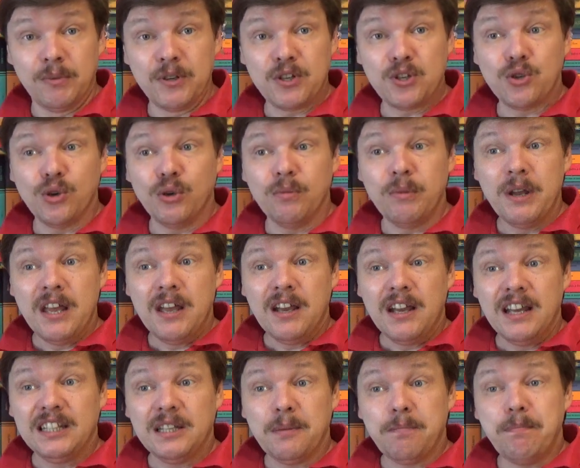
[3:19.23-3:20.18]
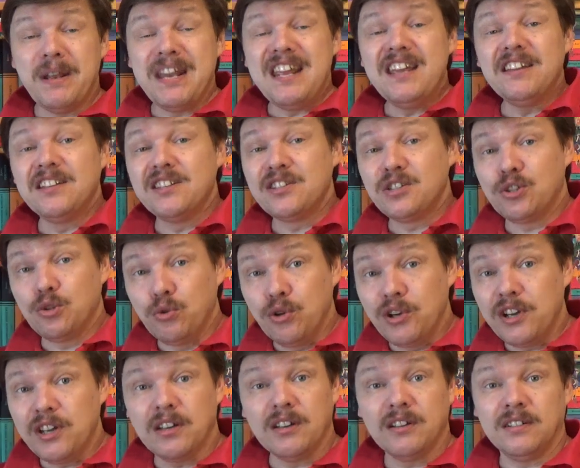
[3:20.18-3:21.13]
Причем это
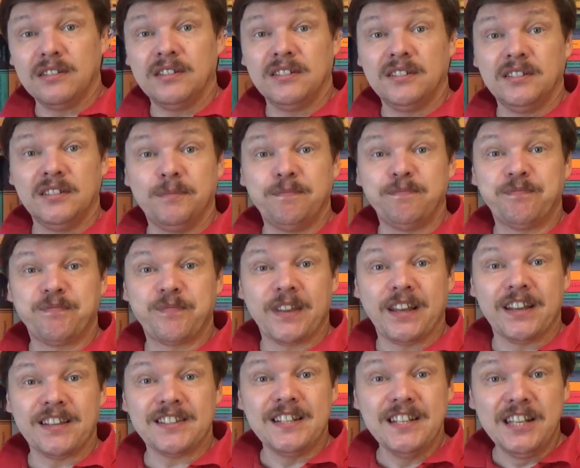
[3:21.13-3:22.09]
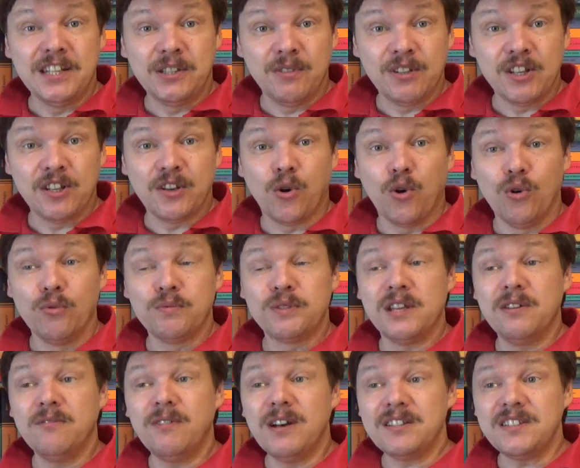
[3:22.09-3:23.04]
предыстория а, расследований
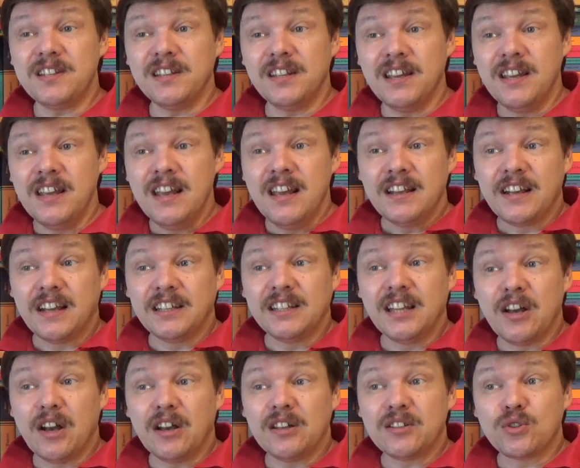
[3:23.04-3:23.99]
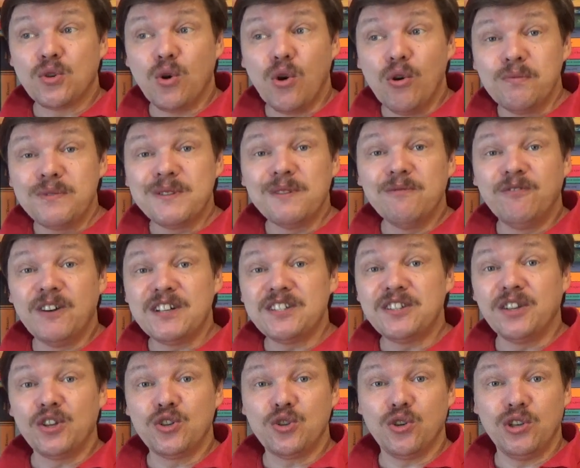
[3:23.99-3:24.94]
Холмса и Ватсона, когда с Холмсом
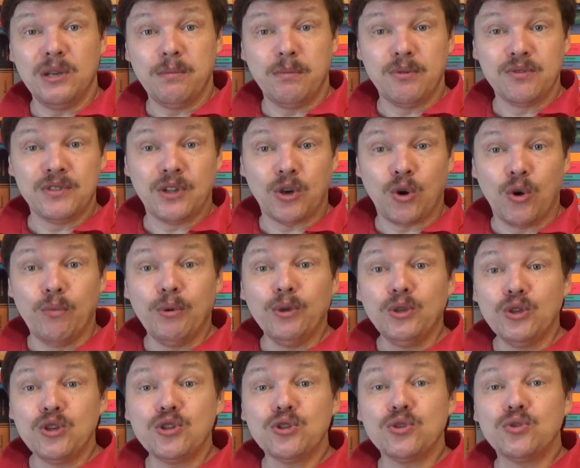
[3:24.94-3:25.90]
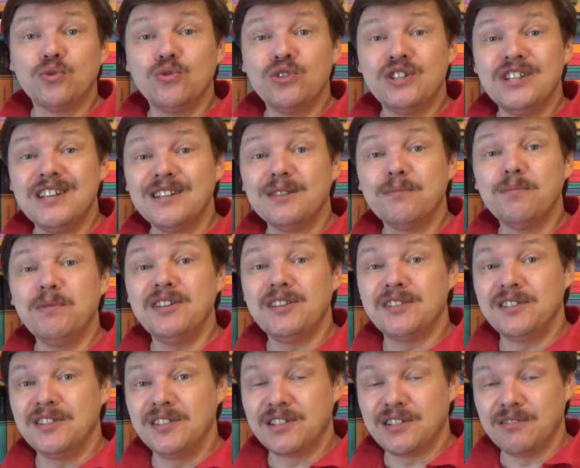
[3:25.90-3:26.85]
Ватсон еще не был знаком. Он еще студент
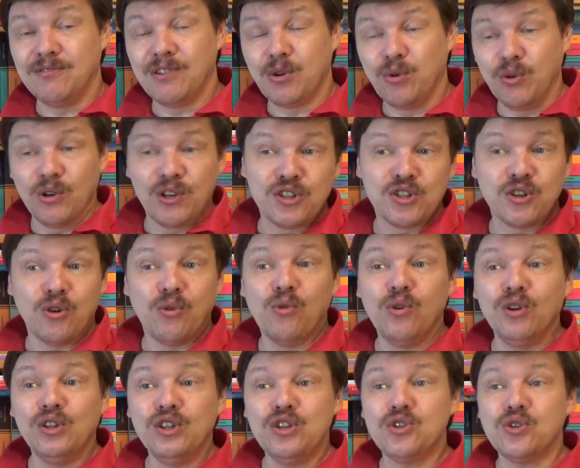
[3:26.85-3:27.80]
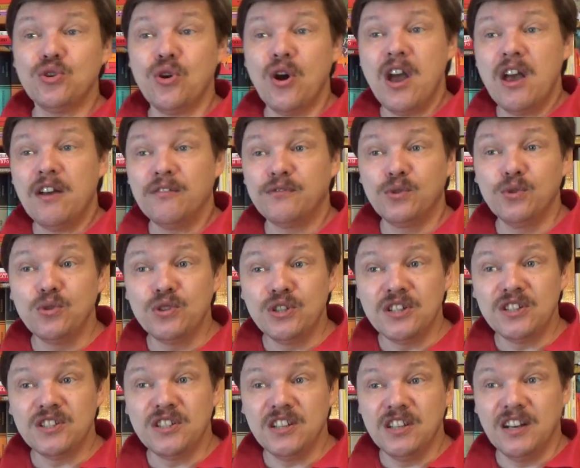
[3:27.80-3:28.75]
медицинского колледжа, он еще в
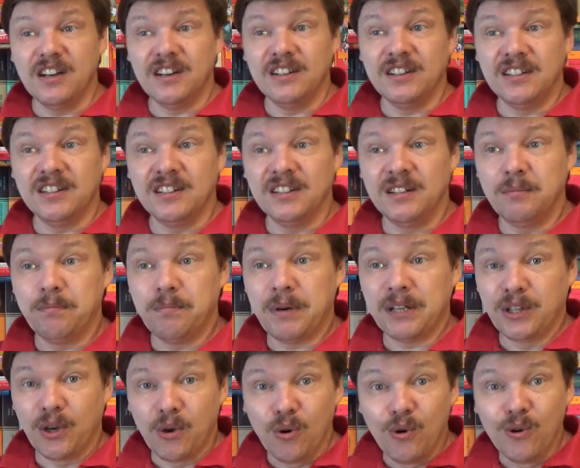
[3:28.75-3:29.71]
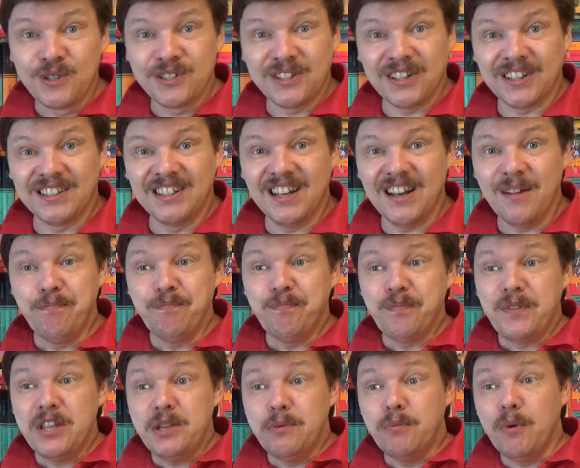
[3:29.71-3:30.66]
сущности подросток, да,
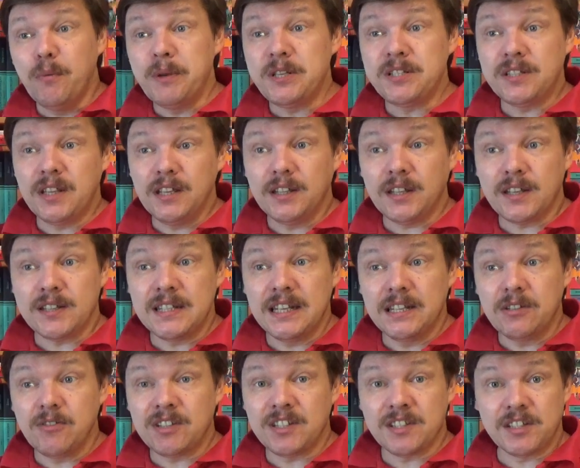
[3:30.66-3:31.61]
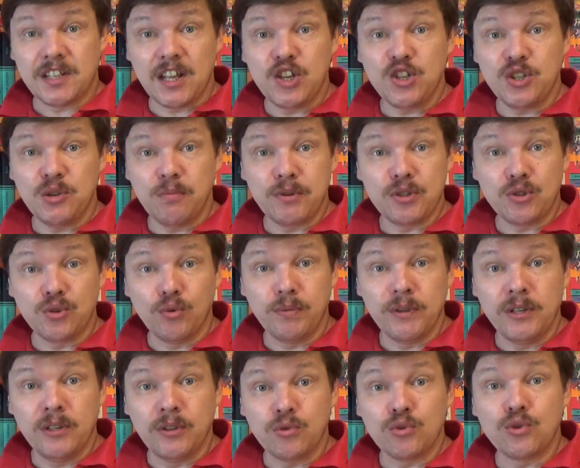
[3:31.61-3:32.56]
ему предстоит расследовать настоящее
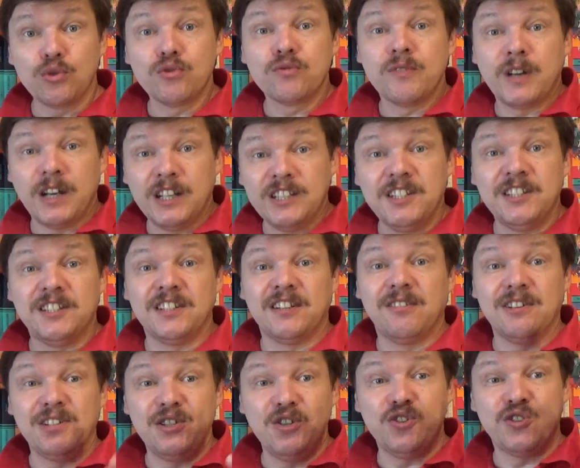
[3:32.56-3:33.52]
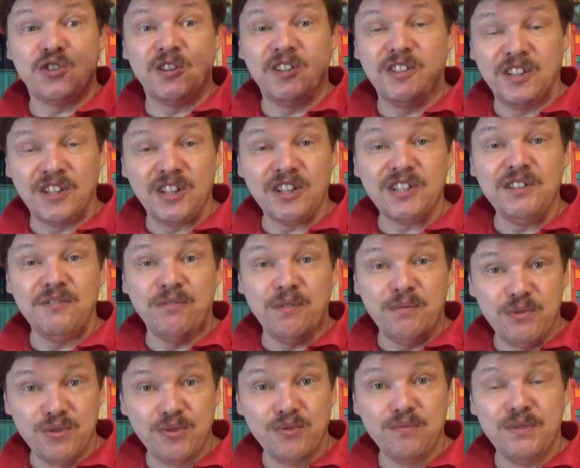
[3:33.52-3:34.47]
преступление. Ну что же вы хотите, классический детектив и
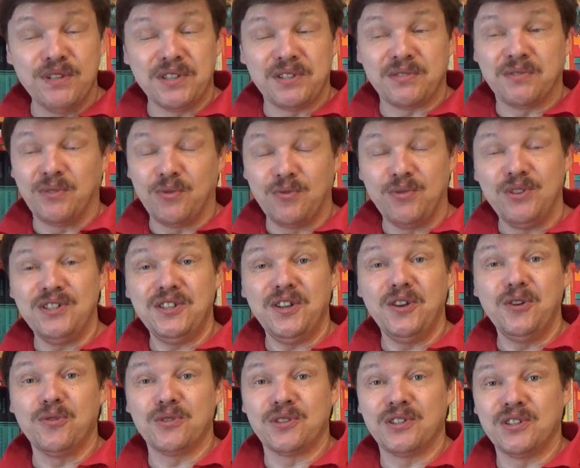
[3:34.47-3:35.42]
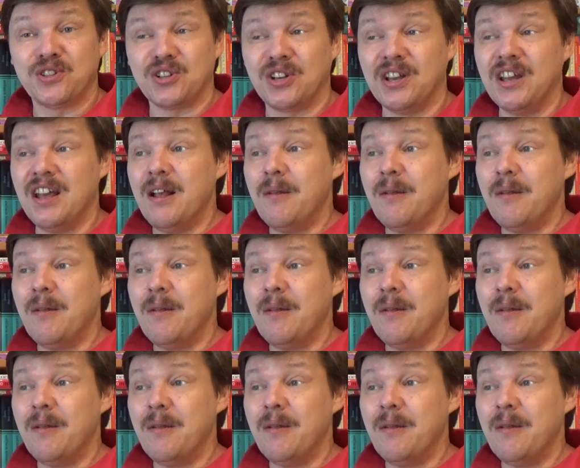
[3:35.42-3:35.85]
без убийства, ну не серьезно же.